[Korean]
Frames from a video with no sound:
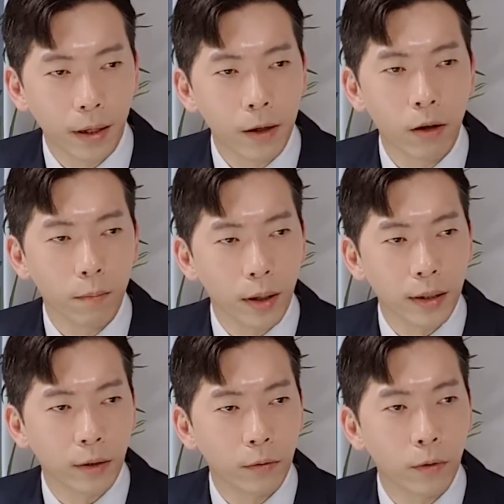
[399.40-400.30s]
1년
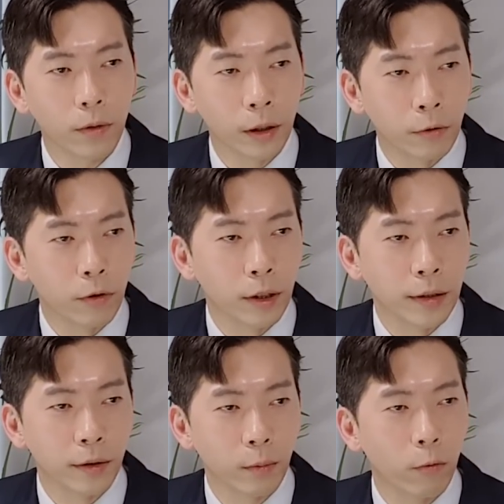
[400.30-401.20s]
만에 성공을
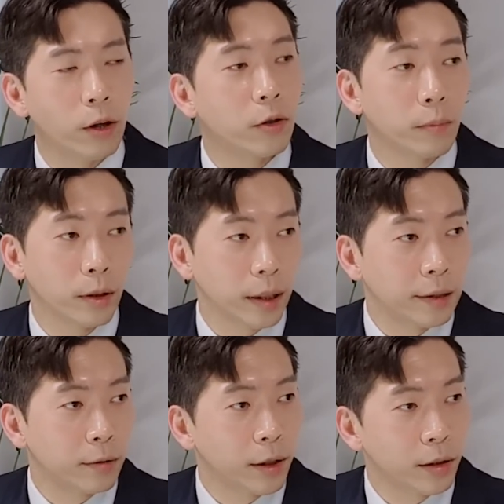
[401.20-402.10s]
이루어내서 뭐 월 1,000만 원
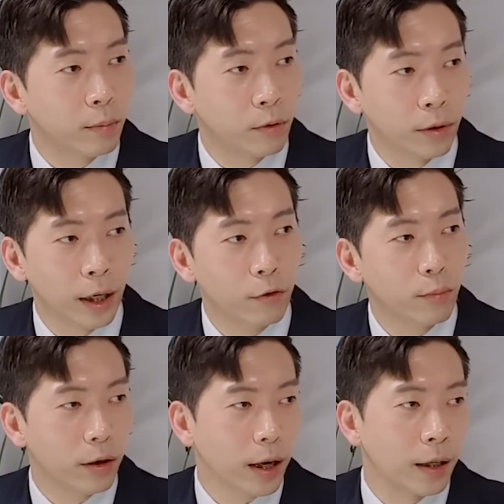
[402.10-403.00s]
달성하시는 분들이
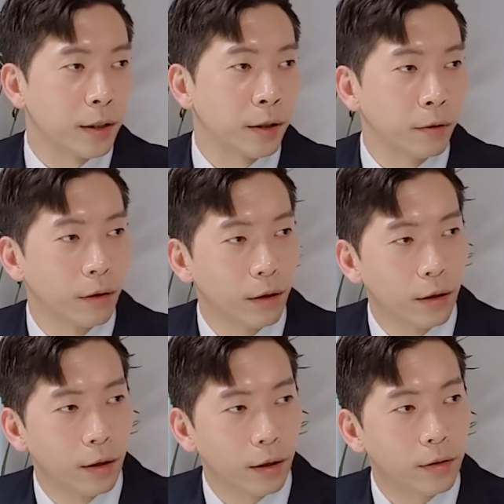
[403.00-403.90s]
한두 명이 아니에요.
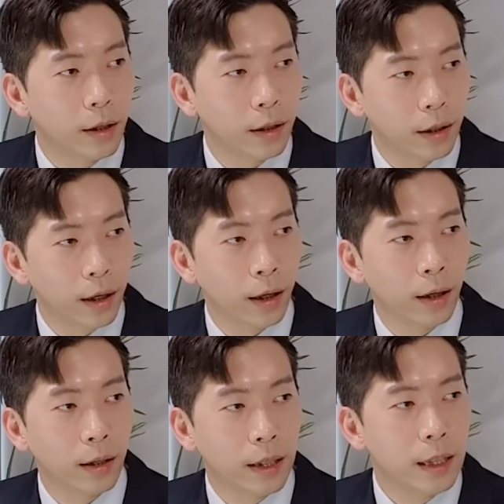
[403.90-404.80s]
근데
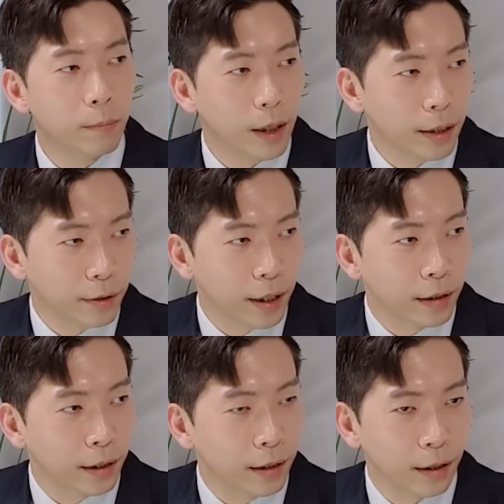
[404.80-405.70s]
그게 20대라서
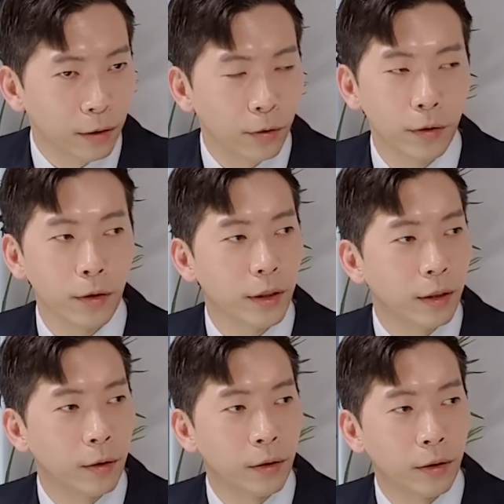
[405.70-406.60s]
가능하냐? 전혀 그렇지
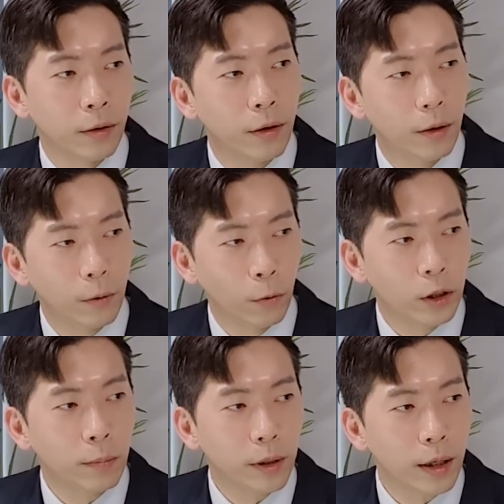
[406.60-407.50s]
않거든요.
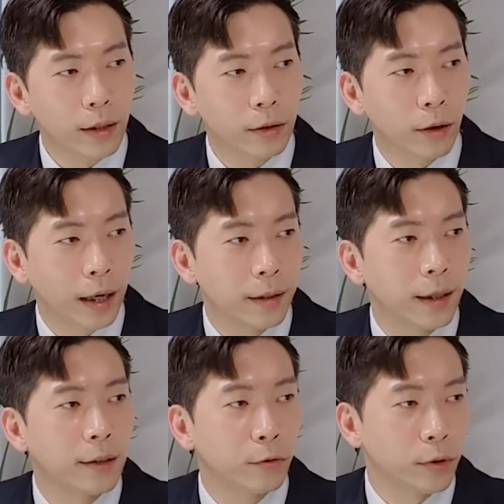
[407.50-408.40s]
50대라서 더
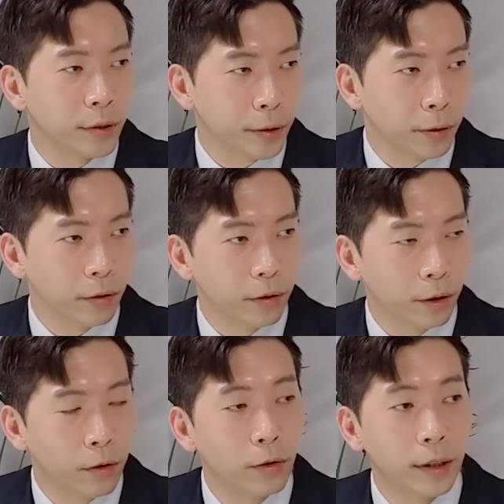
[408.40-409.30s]
가능할 수도 있어요.
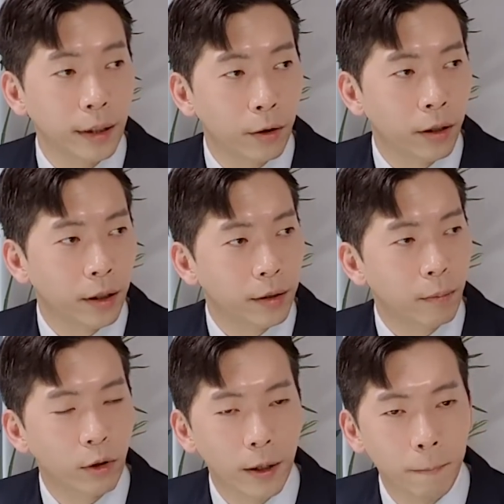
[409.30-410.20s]
연륜이 쌓여 있기
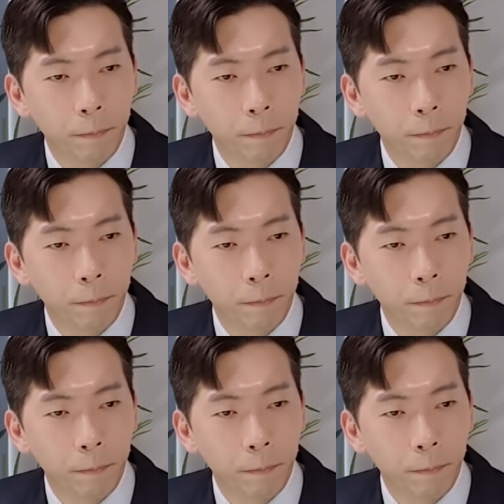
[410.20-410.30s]
때문에.